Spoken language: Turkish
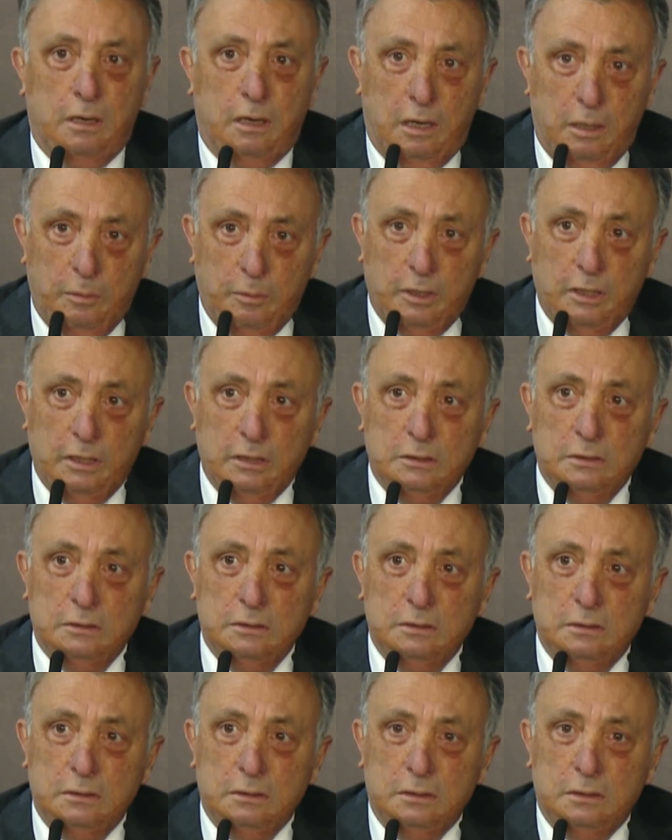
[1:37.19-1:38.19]
Ama
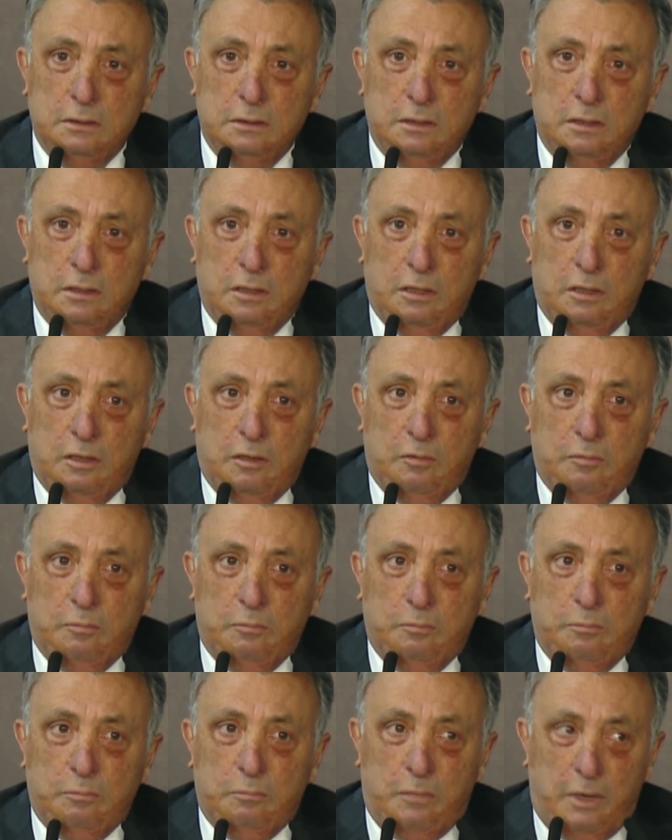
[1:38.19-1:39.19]

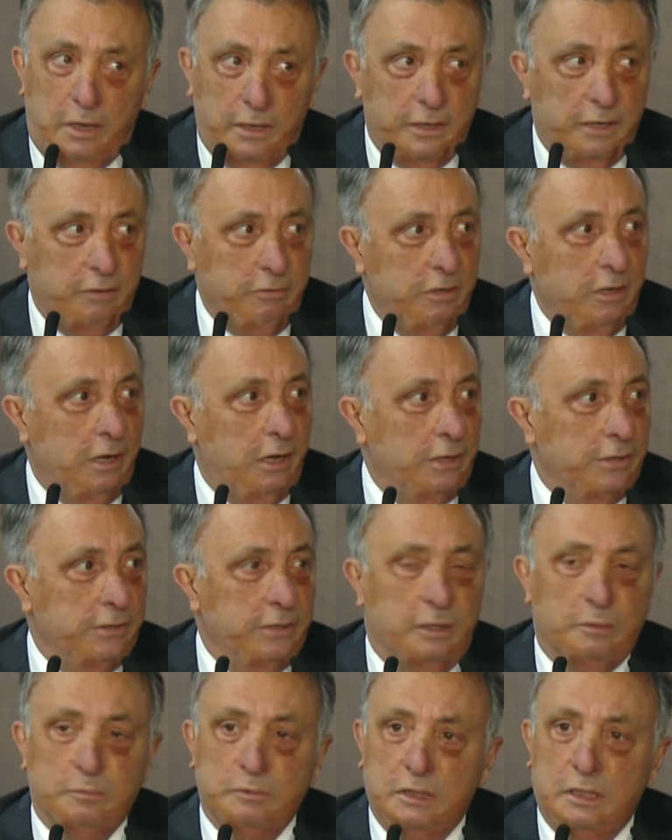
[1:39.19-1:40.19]
manevi
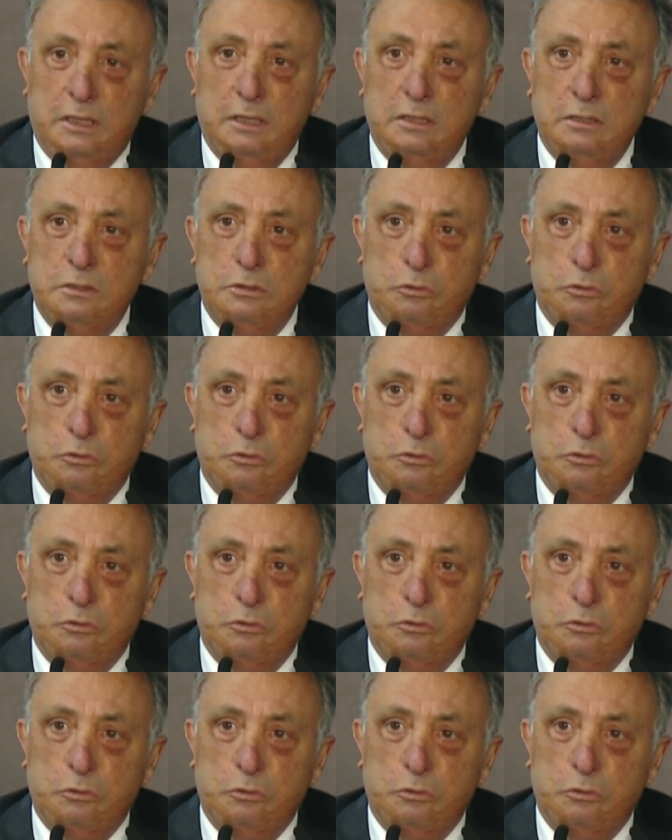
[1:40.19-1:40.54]
anlamda